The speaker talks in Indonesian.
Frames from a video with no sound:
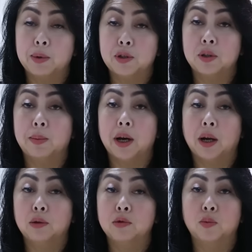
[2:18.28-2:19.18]
Maksudnya
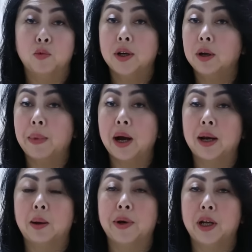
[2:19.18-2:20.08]
sembarangan tuh semua dia
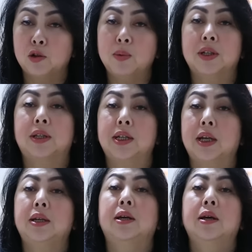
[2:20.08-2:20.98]
makan apa nah itu bisa
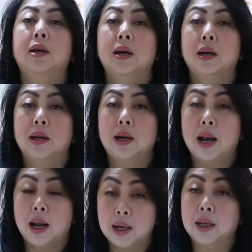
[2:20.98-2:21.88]
terjadi eh,
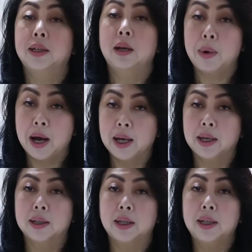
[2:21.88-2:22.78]
hal-hal uh, yang tidak baik
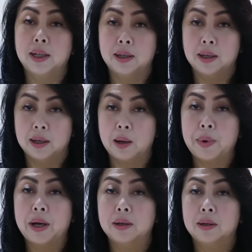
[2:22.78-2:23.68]
yang tadi uh,
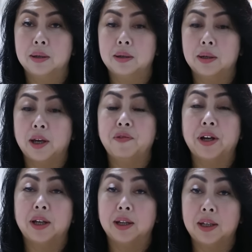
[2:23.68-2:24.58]
apa uh,
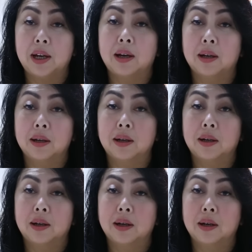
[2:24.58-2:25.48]
efek yang tidak
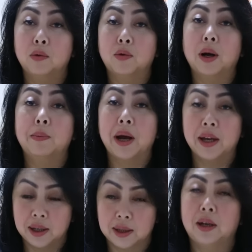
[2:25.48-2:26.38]
kurang
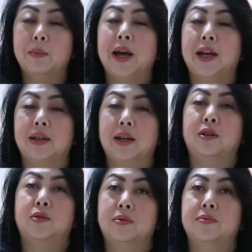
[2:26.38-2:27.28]
baiknya tidak baik
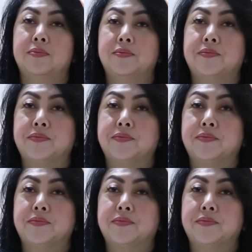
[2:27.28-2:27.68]
yaitu. itu.